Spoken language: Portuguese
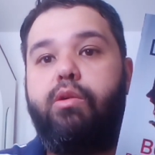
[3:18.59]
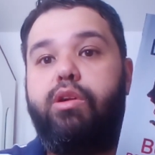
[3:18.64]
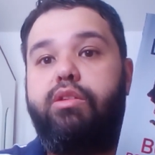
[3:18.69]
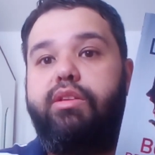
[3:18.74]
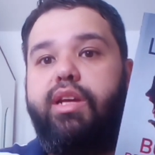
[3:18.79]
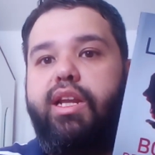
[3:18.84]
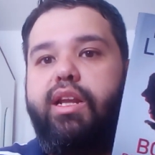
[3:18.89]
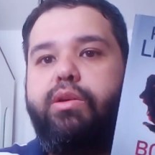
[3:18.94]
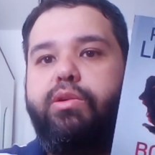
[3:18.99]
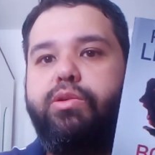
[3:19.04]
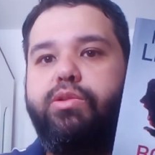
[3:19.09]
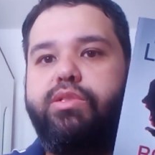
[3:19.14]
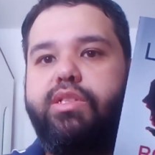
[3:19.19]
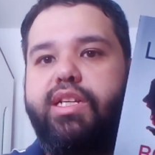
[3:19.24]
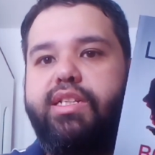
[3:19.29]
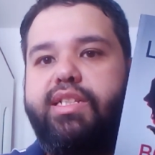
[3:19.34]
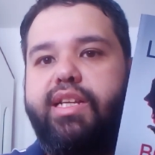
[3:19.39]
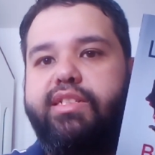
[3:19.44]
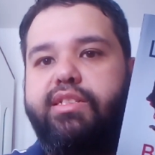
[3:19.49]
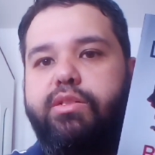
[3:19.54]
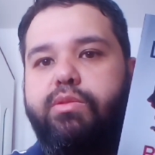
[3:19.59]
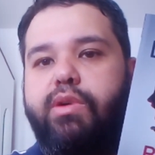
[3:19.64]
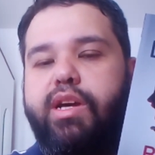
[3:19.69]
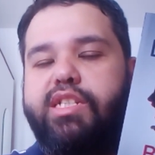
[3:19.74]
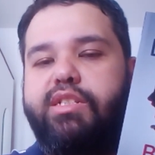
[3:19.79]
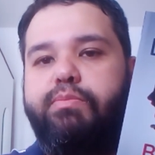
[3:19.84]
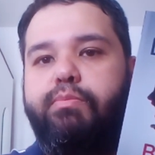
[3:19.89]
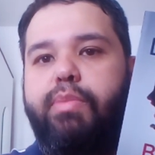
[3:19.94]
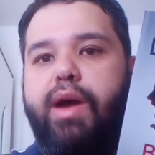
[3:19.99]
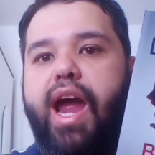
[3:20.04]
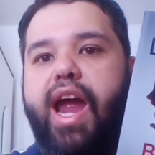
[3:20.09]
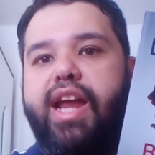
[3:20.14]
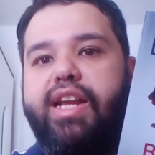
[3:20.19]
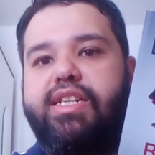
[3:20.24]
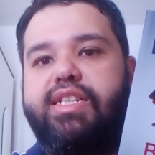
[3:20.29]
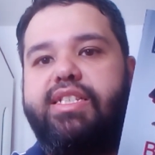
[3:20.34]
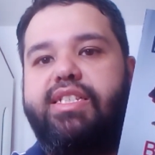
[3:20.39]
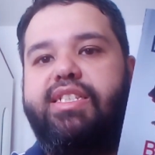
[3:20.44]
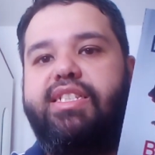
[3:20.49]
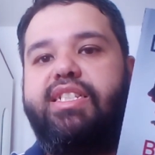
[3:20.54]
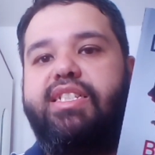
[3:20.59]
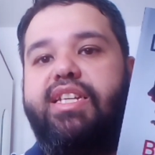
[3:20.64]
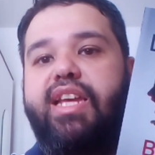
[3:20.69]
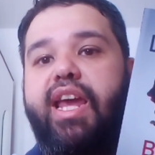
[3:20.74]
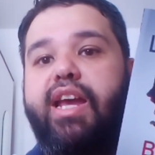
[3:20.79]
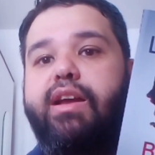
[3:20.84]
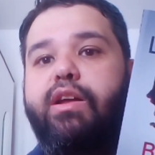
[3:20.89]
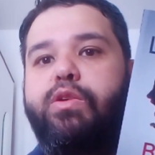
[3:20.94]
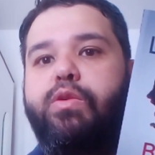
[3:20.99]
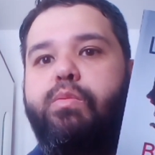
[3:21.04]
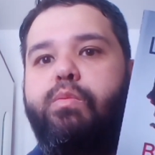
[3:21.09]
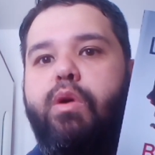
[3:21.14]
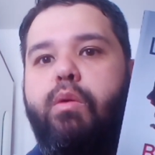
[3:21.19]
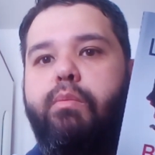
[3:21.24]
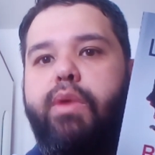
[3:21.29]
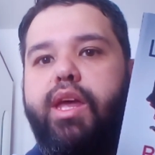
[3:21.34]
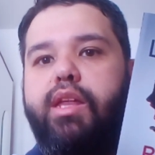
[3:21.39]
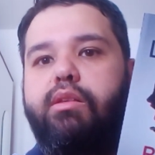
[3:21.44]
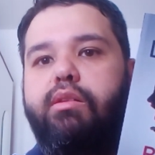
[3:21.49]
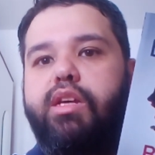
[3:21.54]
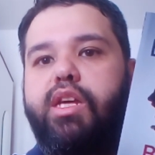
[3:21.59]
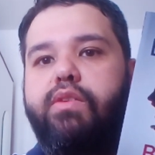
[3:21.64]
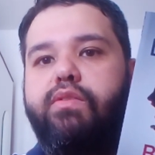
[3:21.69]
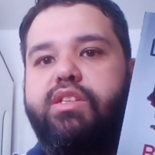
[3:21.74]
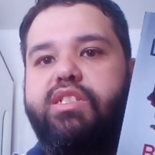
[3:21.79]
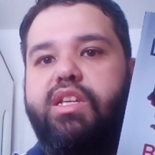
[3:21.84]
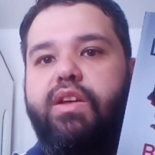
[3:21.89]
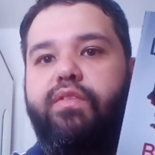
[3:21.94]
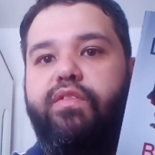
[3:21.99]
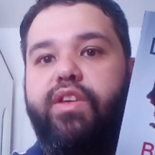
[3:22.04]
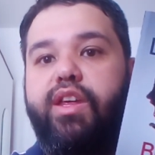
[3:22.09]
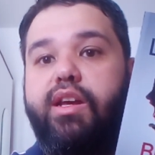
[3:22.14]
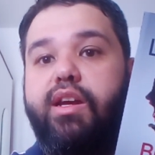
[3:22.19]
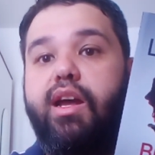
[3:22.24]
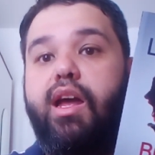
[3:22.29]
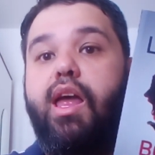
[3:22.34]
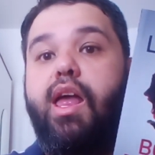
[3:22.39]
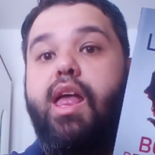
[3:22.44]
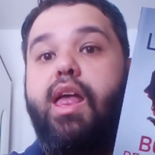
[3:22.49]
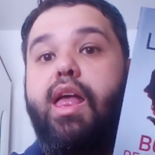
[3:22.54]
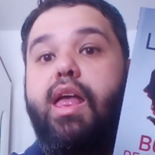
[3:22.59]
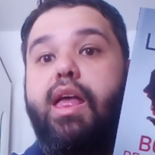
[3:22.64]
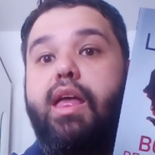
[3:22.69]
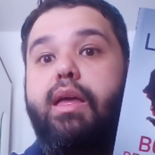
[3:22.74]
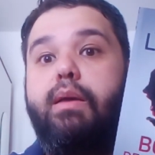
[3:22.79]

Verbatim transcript: Quando ele cruza essas duas partes, chega num momento que você fica,